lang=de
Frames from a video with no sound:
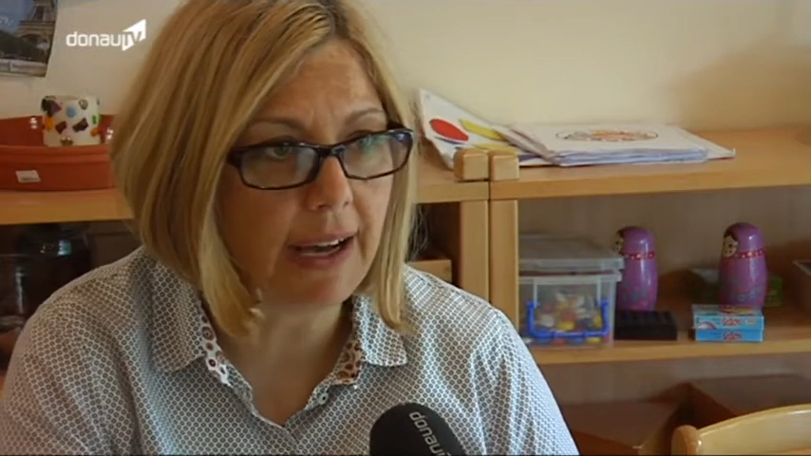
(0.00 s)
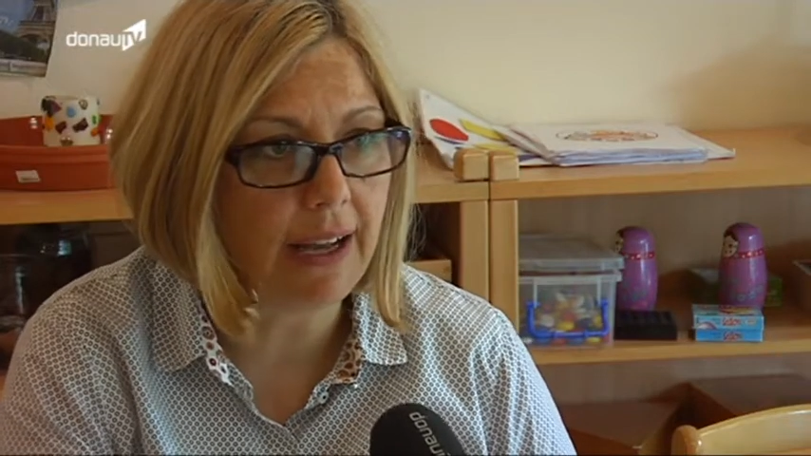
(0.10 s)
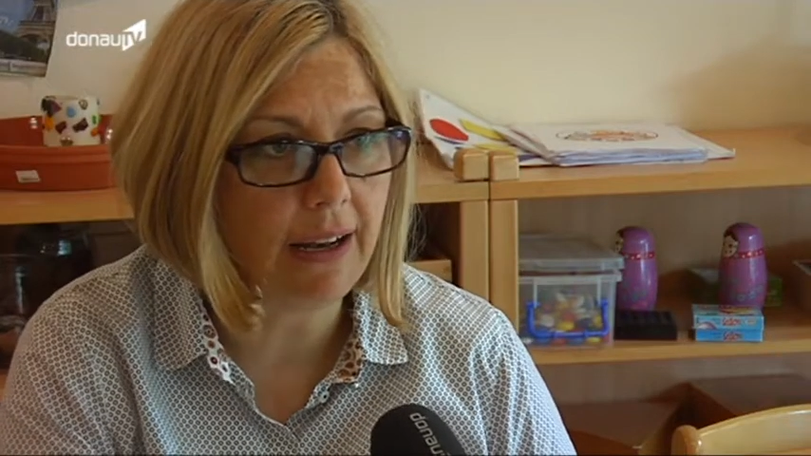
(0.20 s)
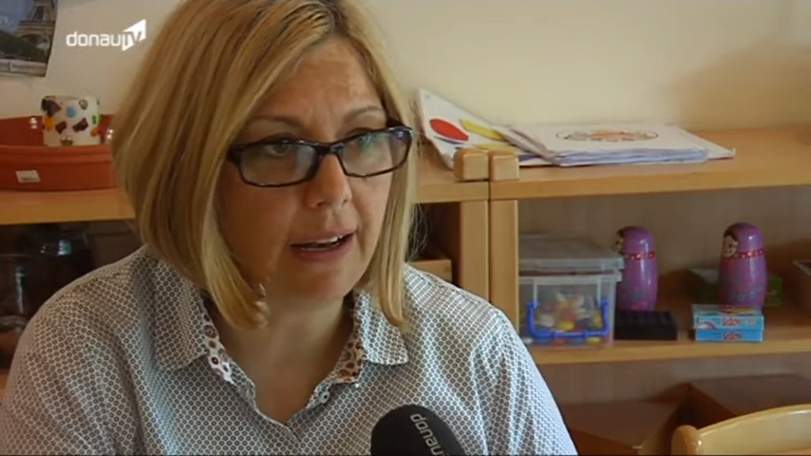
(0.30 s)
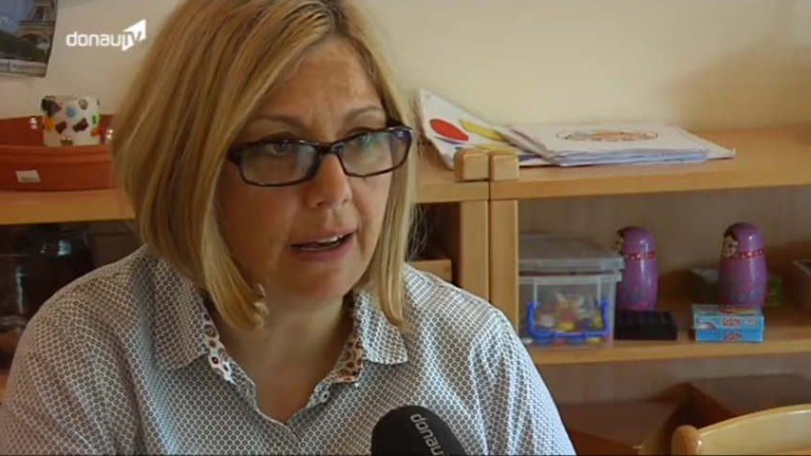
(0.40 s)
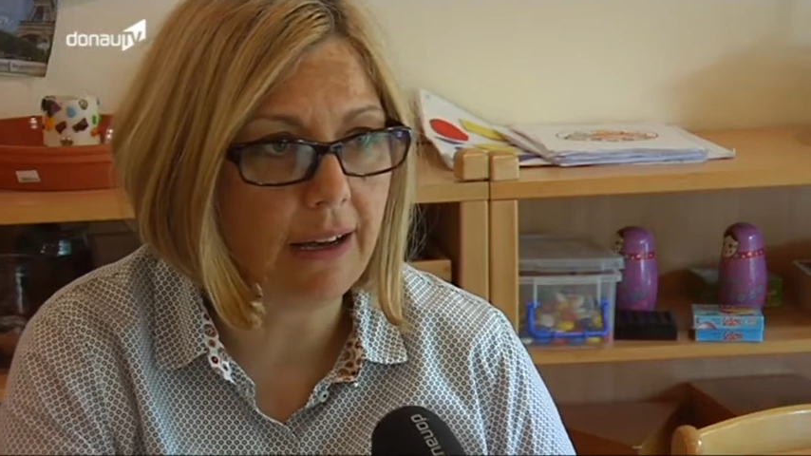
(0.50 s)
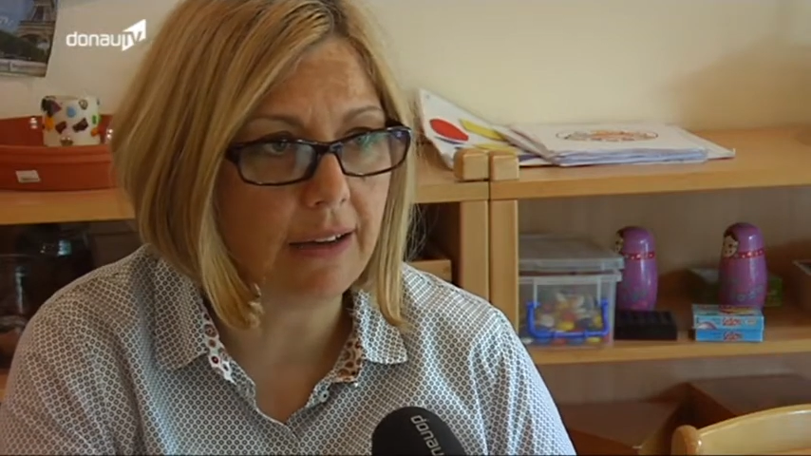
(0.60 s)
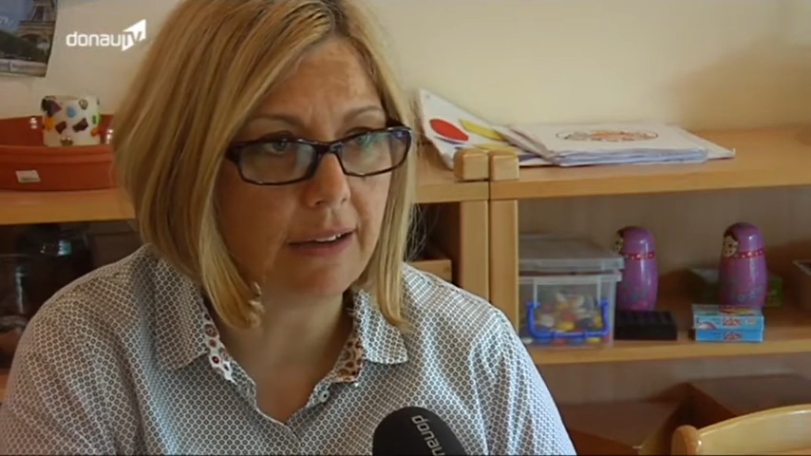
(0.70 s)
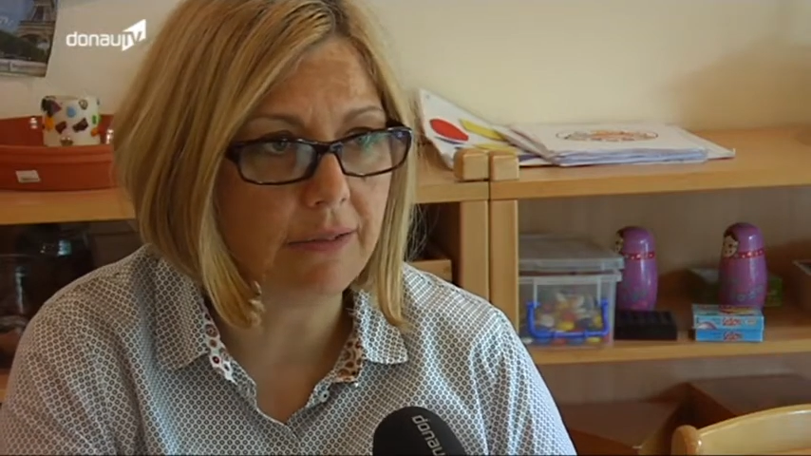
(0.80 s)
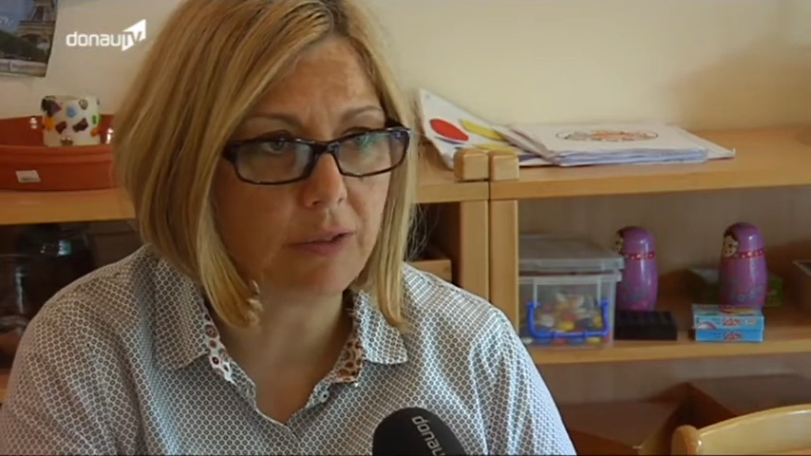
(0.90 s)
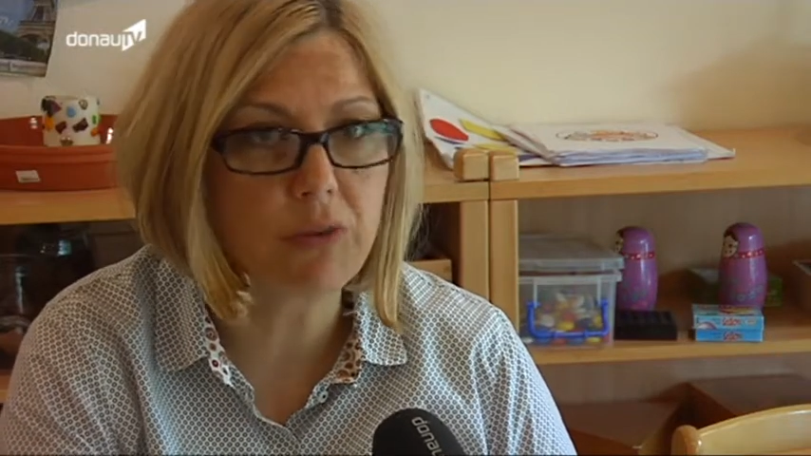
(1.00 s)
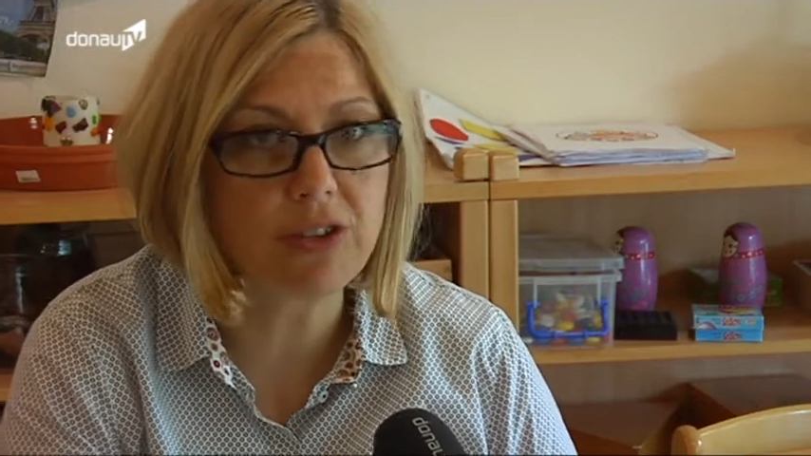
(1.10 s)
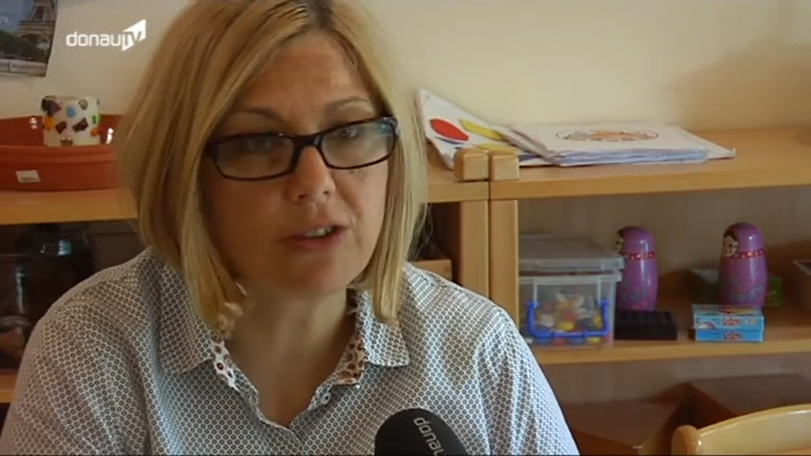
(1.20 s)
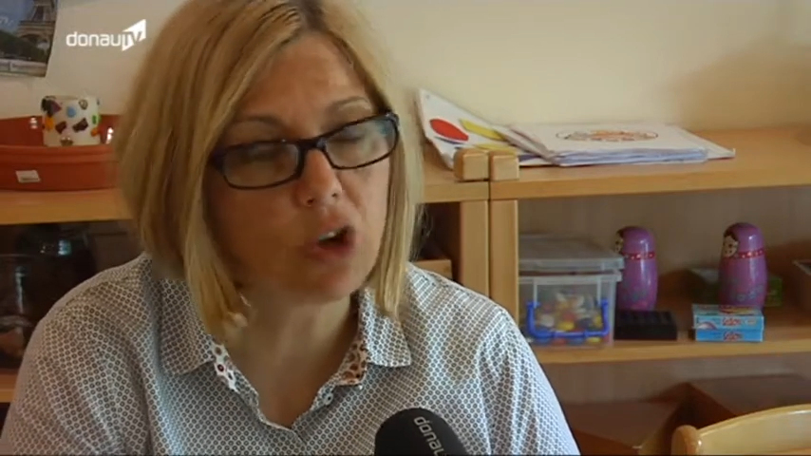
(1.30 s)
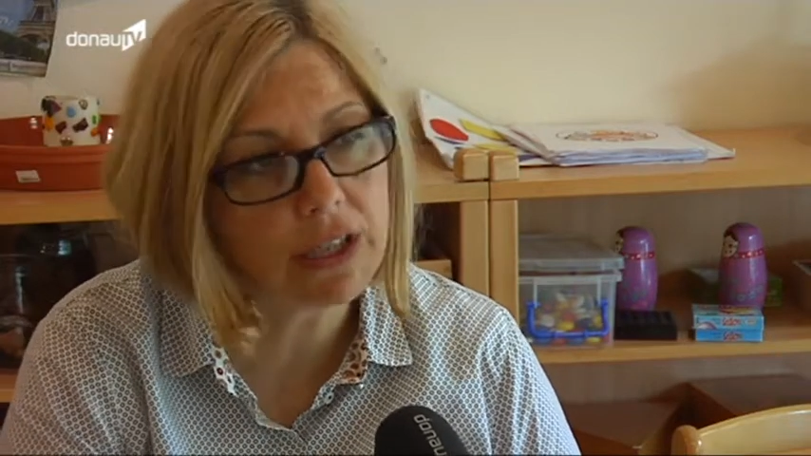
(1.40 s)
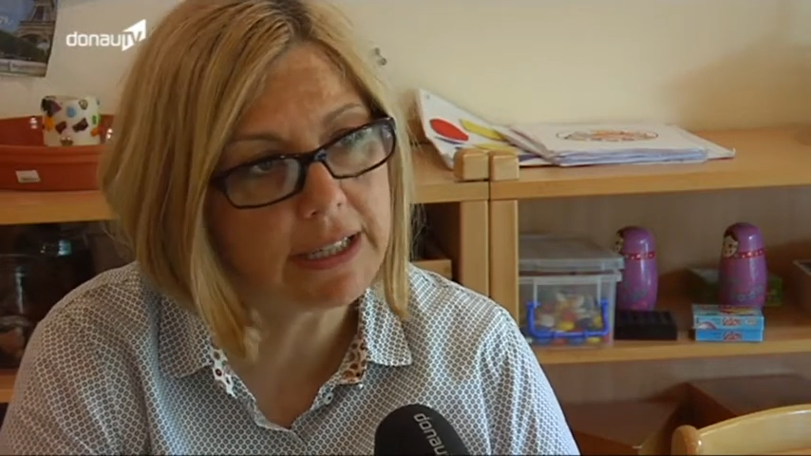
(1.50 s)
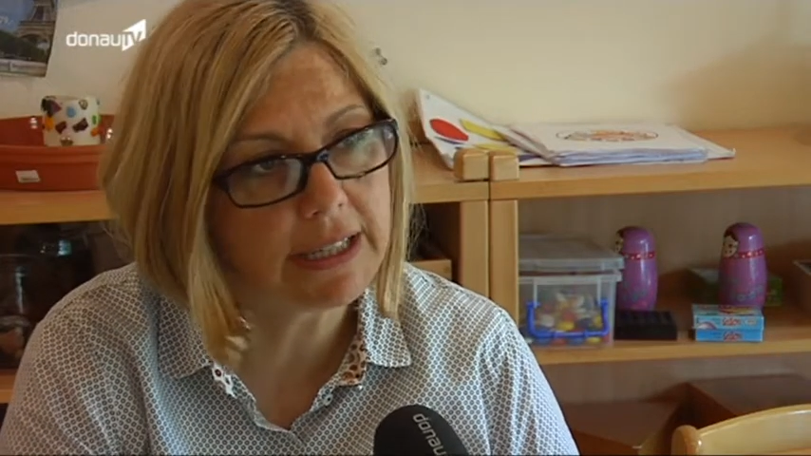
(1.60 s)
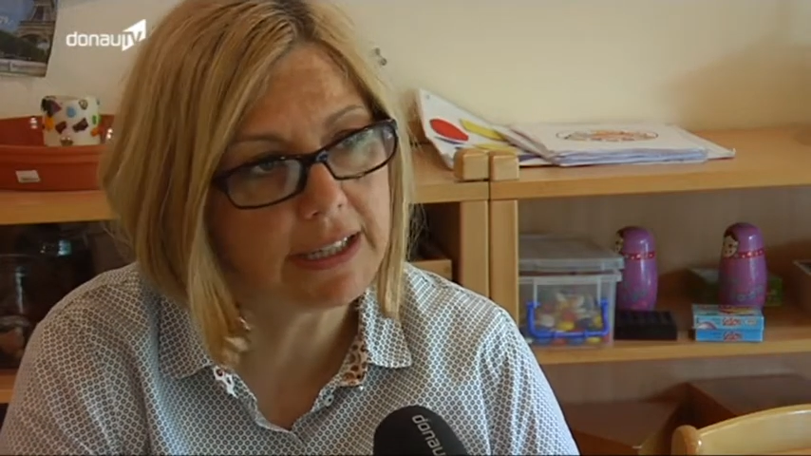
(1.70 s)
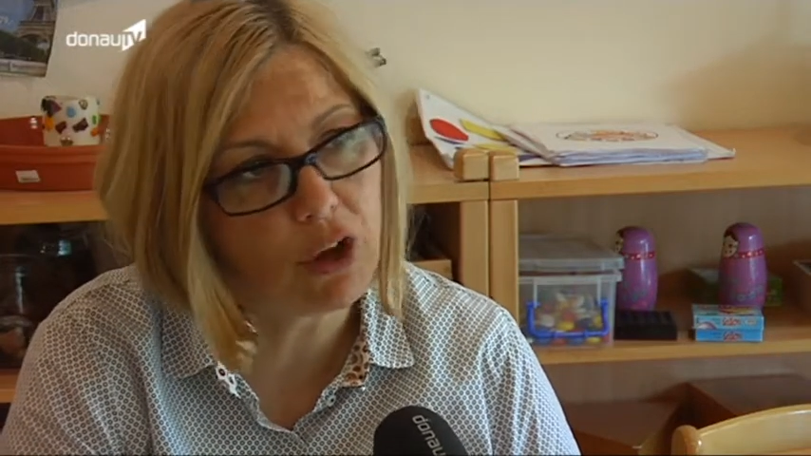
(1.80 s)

weil äh, wir müssen doch die,